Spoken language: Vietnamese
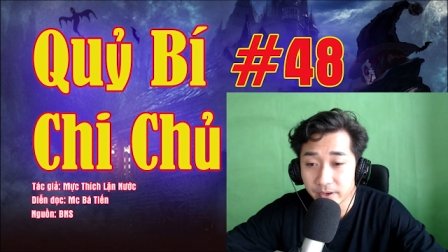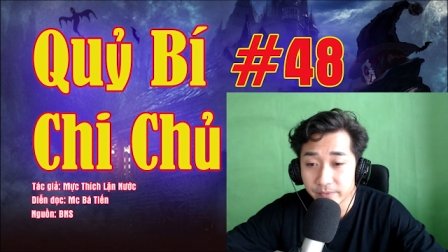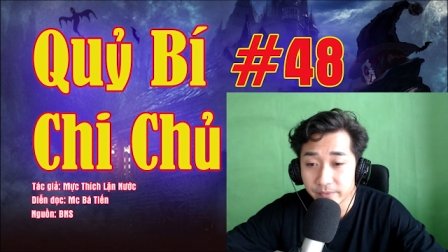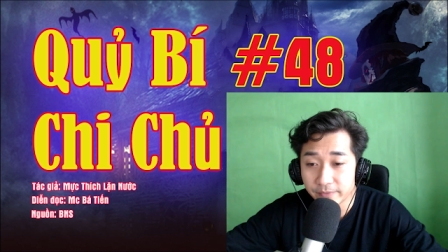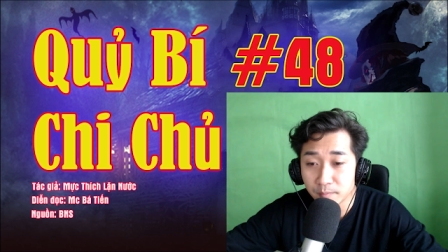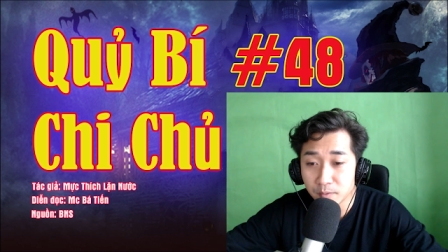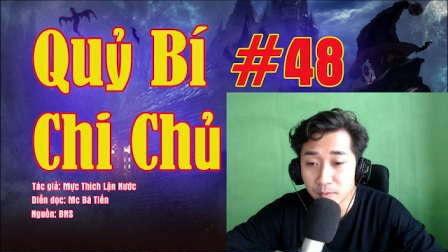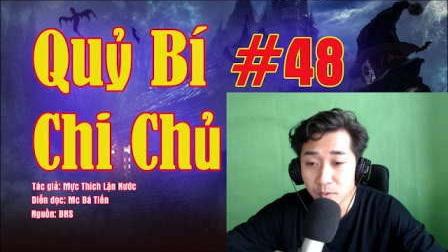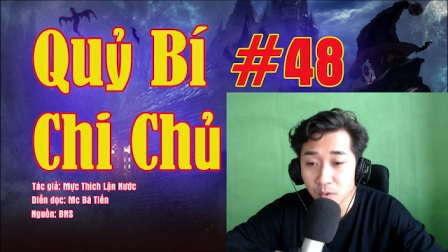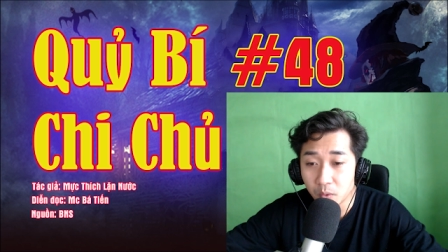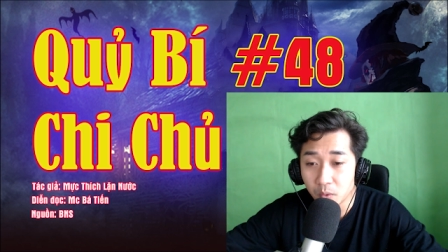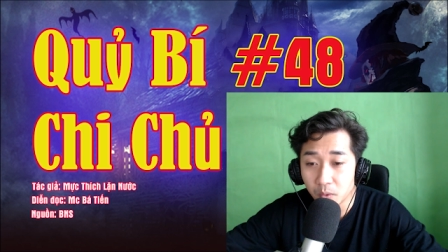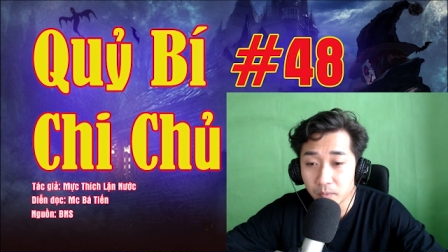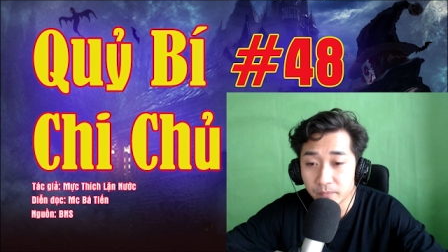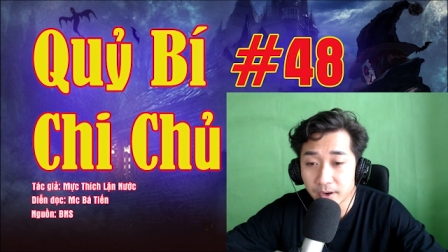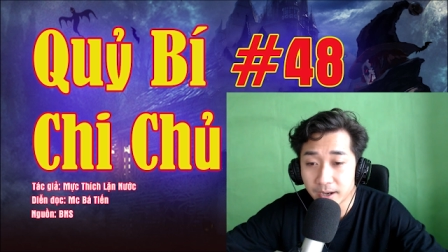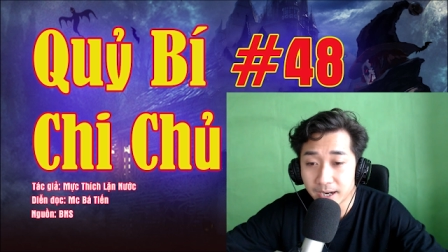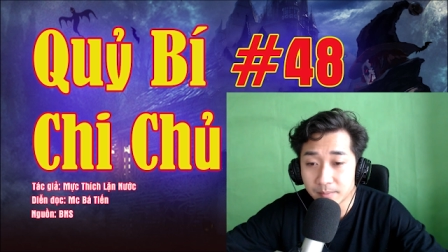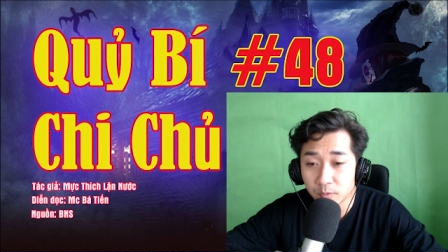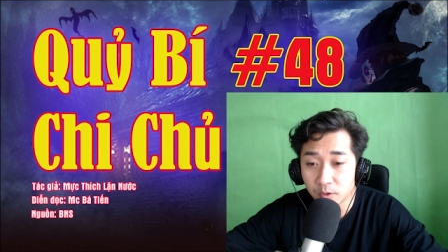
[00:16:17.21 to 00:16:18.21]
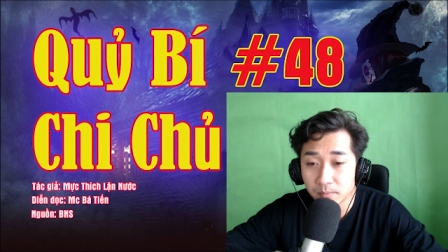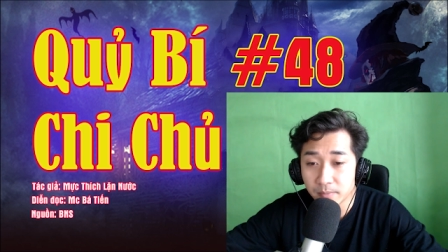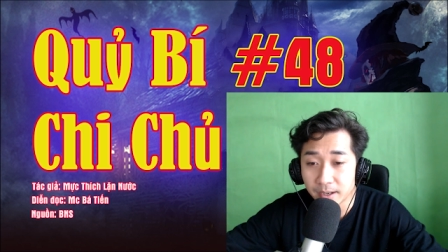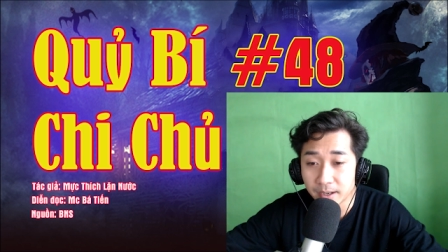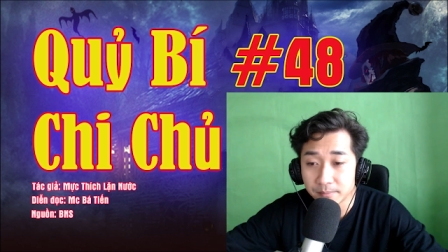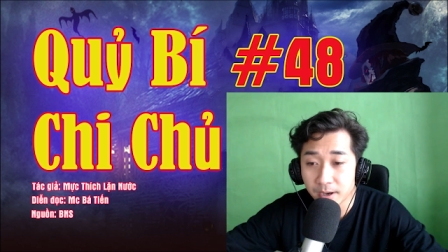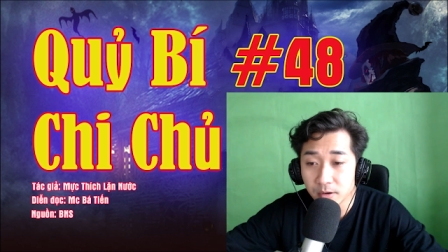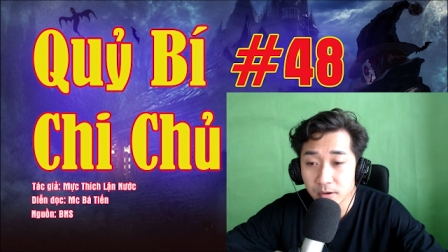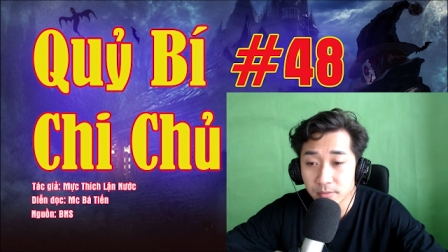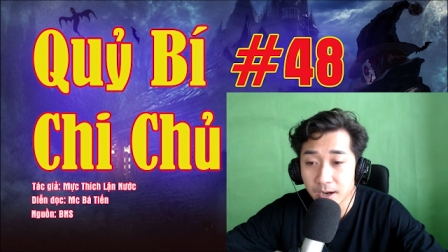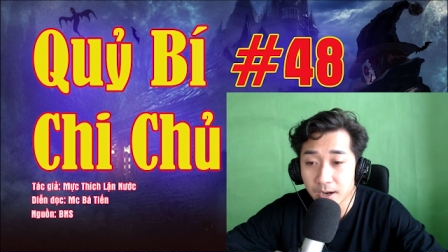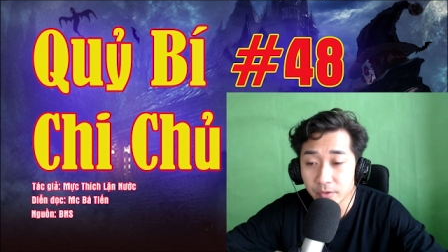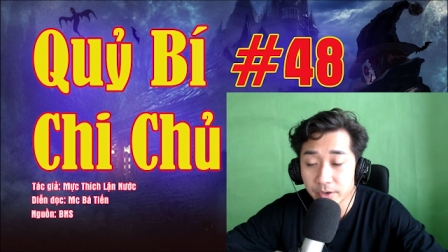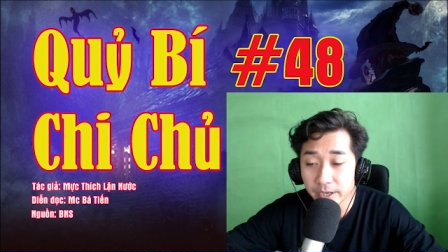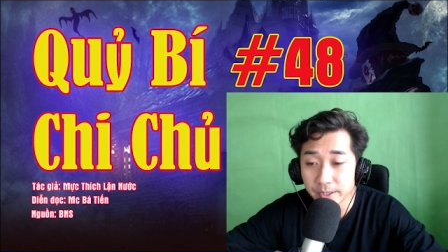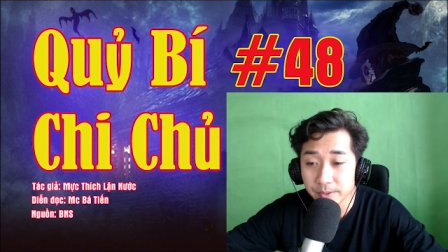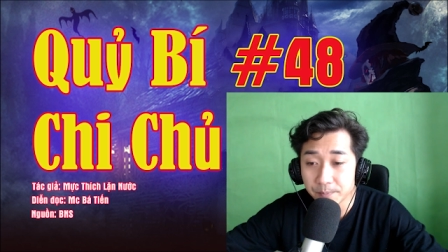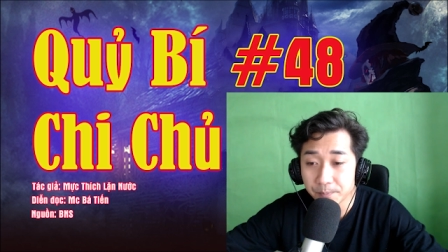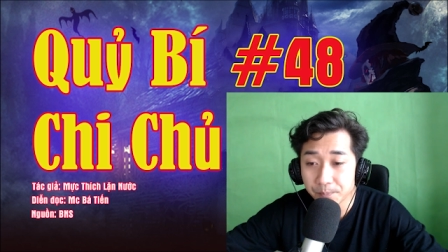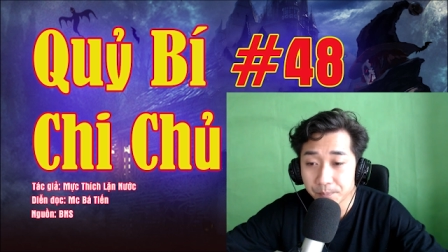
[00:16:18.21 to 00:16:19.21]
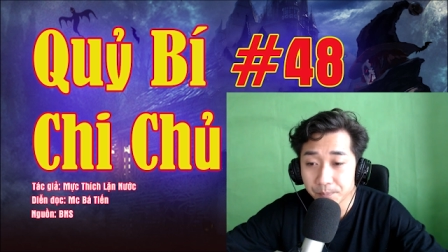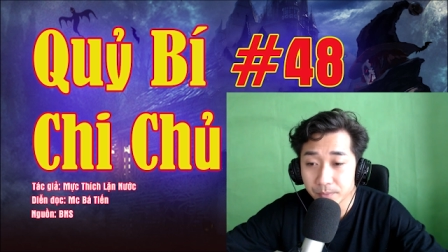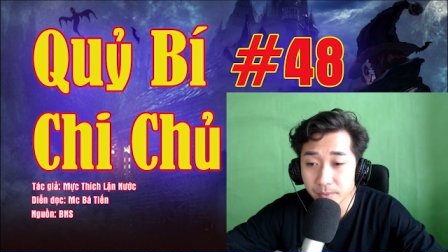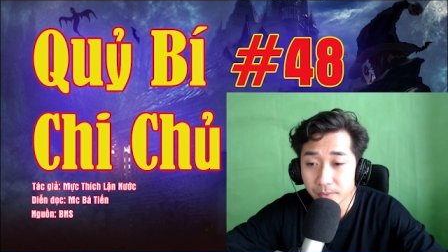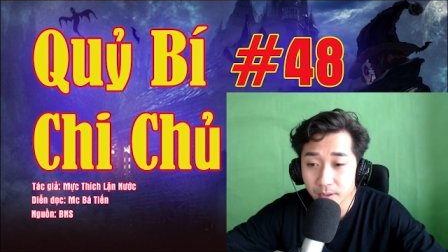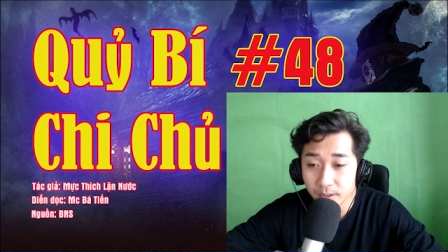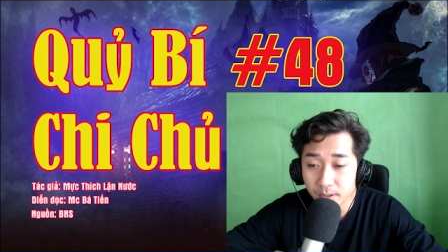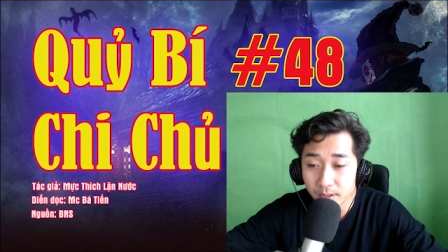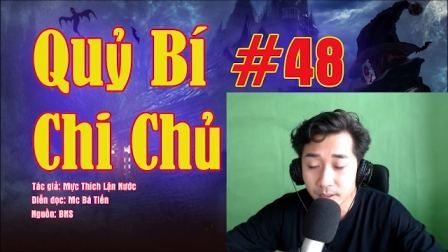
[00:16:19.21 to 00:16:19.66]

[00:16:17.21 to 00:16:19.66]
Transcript: vì thế mà hắn bị choáng váng mất mấy giây.